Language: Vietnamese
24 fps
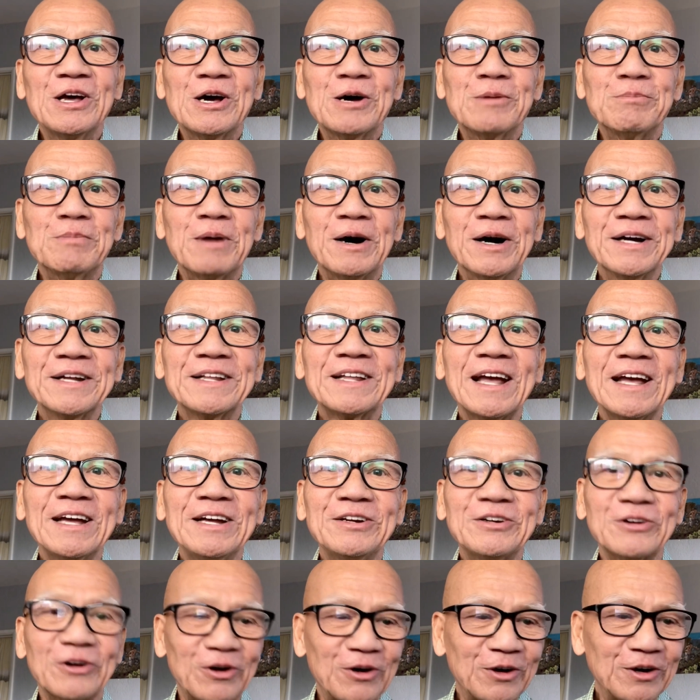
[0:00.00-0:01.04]
mới thấy
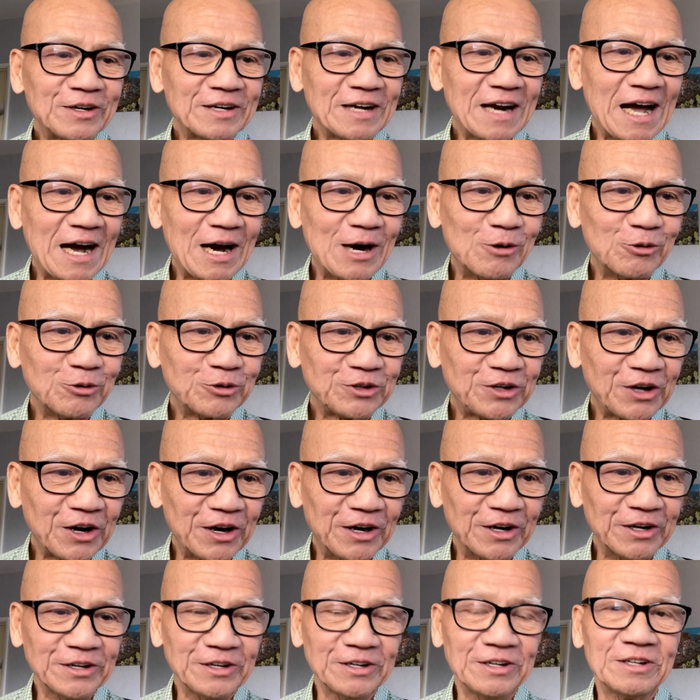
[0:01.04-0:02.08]
rõ đạo
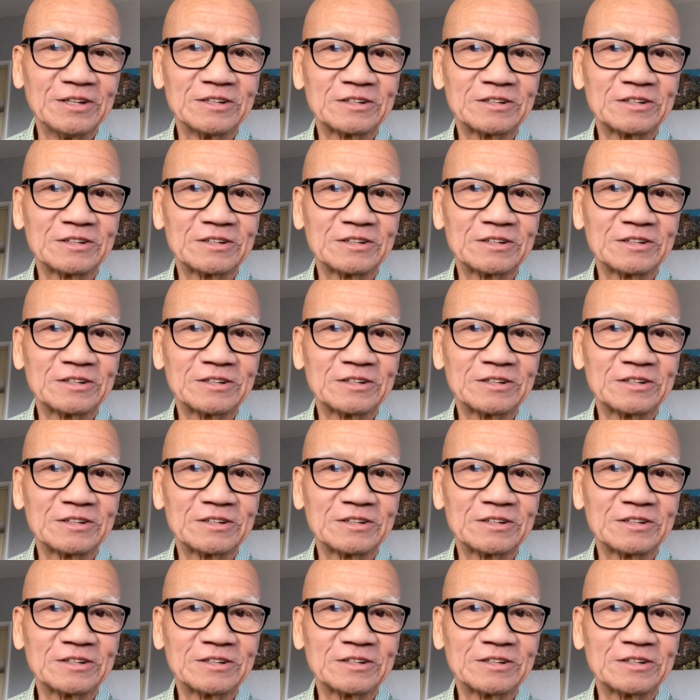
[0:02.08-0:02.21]
trời